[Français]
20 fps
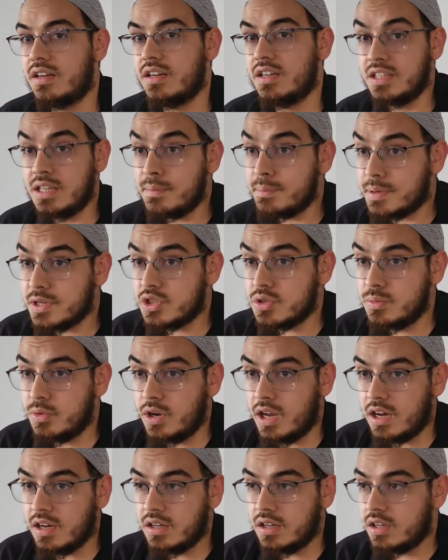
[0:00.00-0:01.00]
Ils n'aiment pas ce
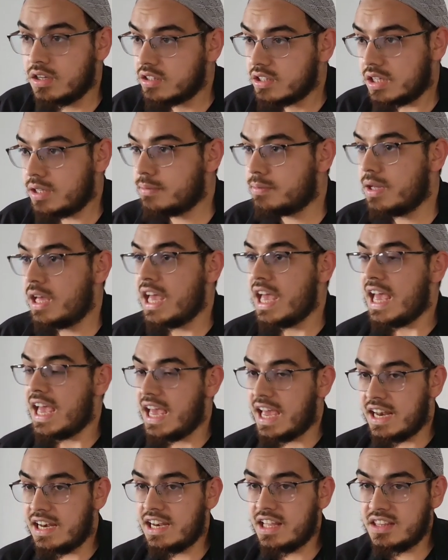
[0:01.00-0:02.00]
mot-là. طيب
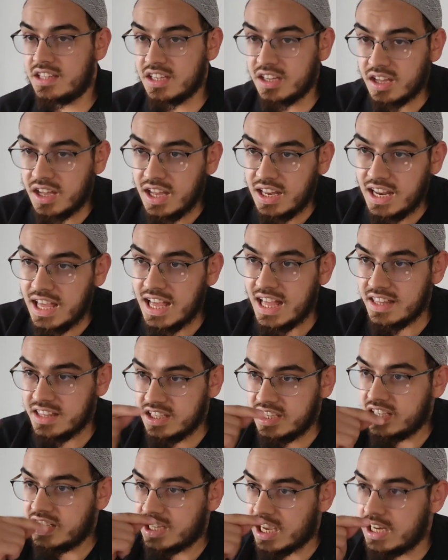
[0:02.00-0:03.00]
الذي قال
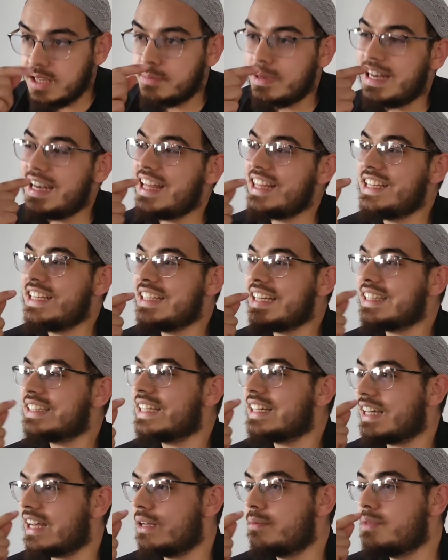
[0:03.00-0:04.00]
هذه الكلمة الذي
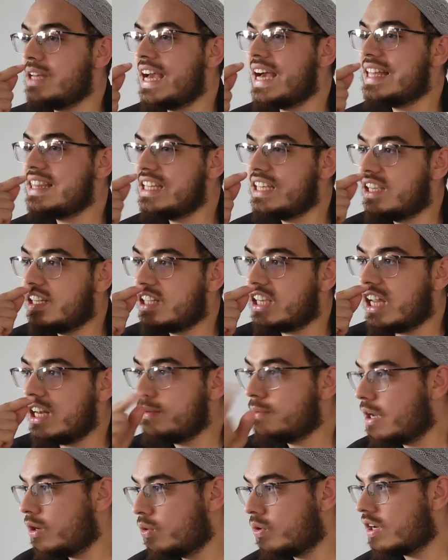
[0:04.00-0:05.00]
نطق بهذه
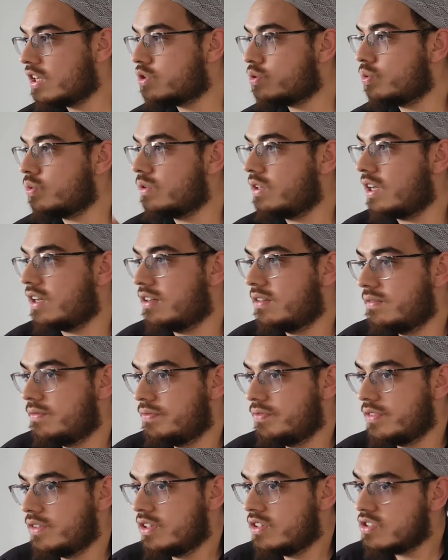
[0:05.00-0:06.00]
الكلمة هو رسول الله
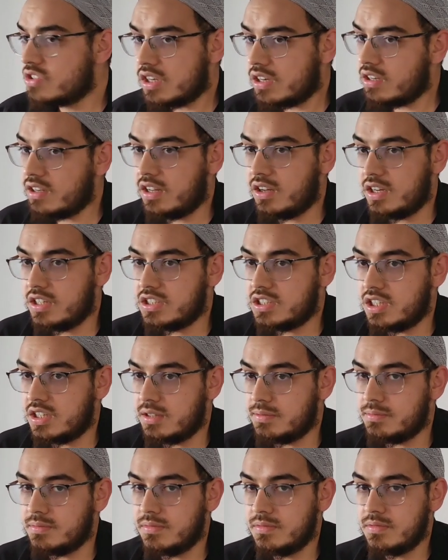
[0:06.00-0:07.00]
صلى الله عليه وسلم
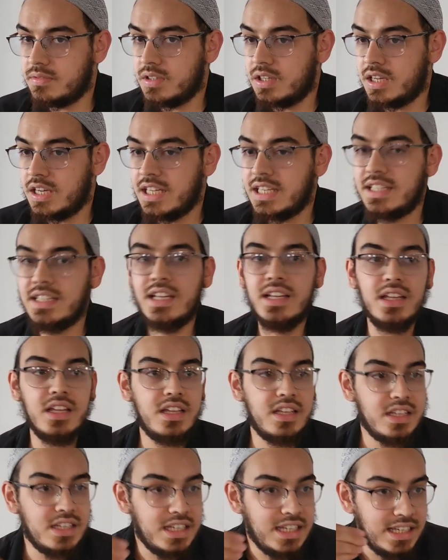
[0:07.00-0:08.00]

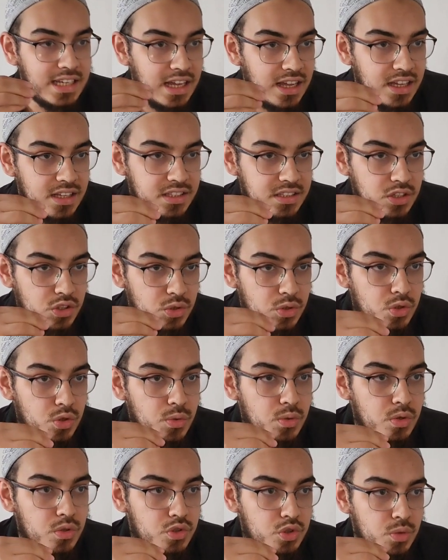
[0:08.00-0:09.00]
il a,
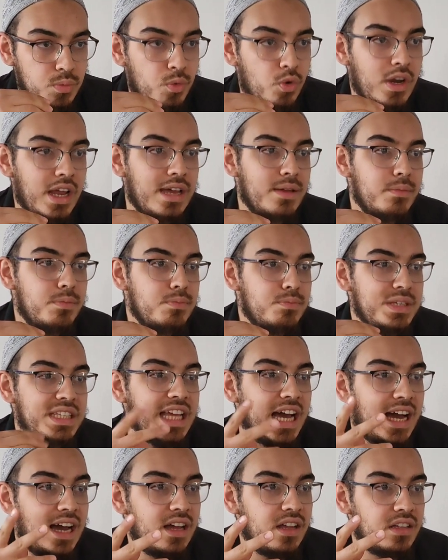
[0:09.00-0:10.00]
le, ce mot-là,
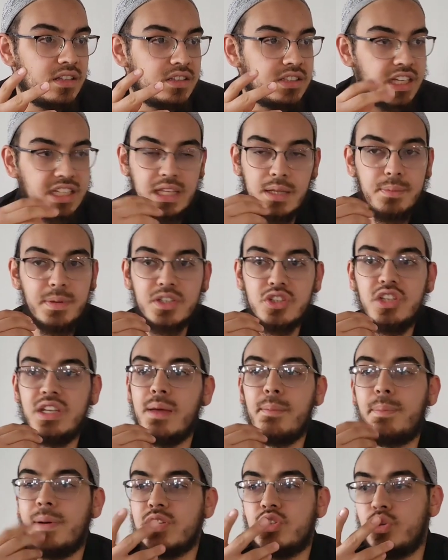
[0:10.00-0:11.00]
bid'a, certaines personnes
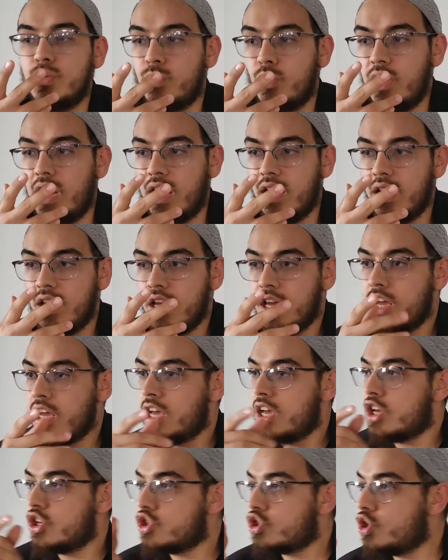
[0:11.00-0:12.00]
n'aiment pas ce mot-là.
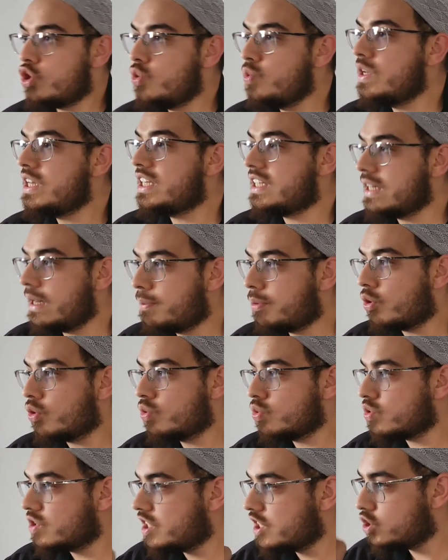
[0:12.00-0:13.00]
Celui qui a
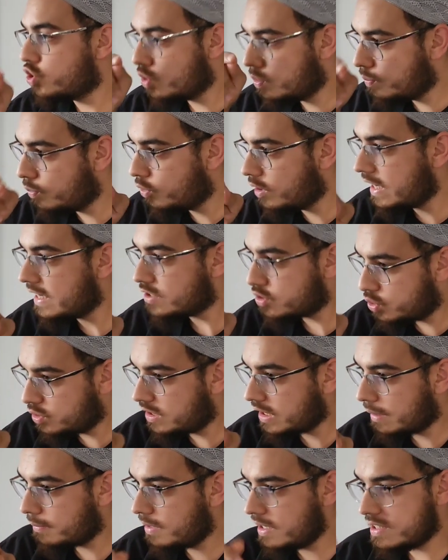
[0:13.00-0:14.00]
prononcé ce mot-là, ce
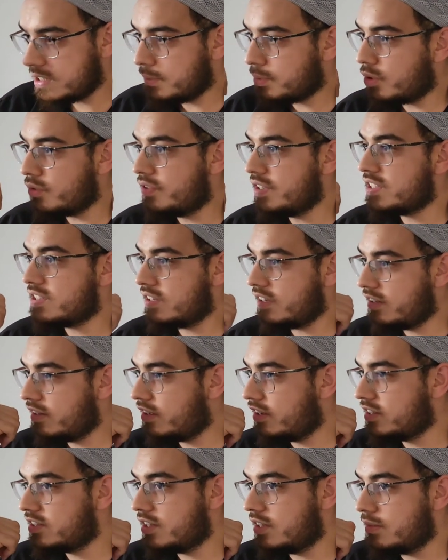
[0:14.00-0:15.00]
terme-là, c'est le prophète sallallahu
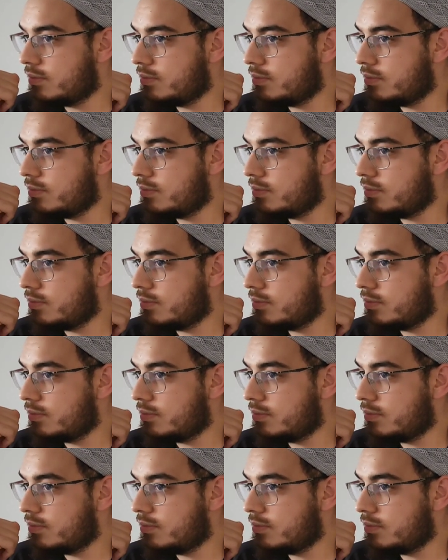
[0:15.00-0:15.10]
alayhi